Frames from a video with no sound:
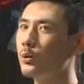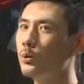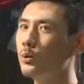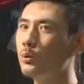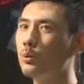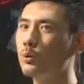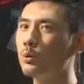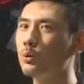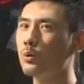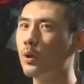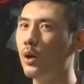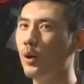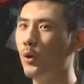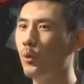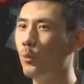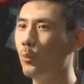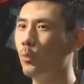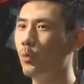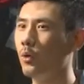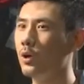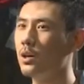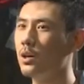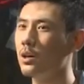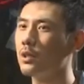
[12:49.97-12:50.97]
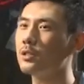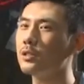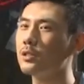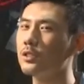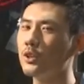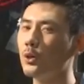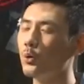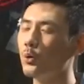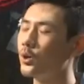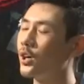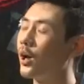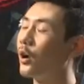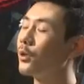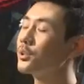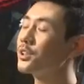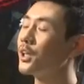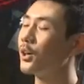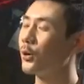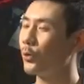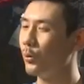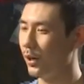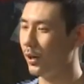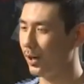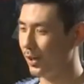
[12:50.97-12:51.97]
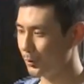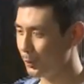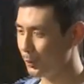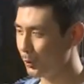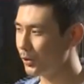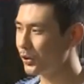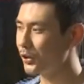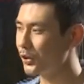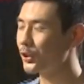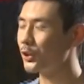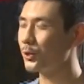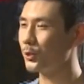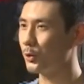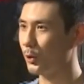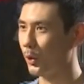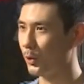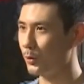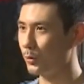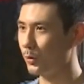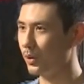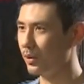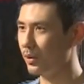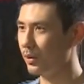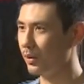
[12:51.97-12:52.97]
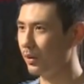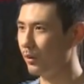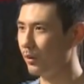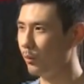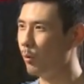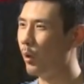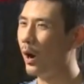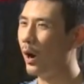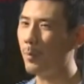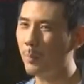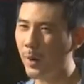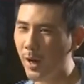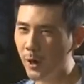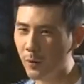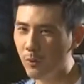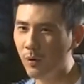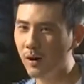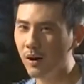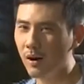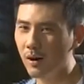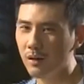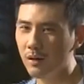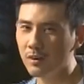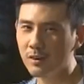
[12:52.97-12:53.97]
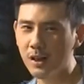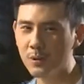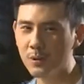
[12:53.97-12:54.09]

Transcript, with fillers: 个运动员我也是有了解过啊，确实是觉觉哇拍广告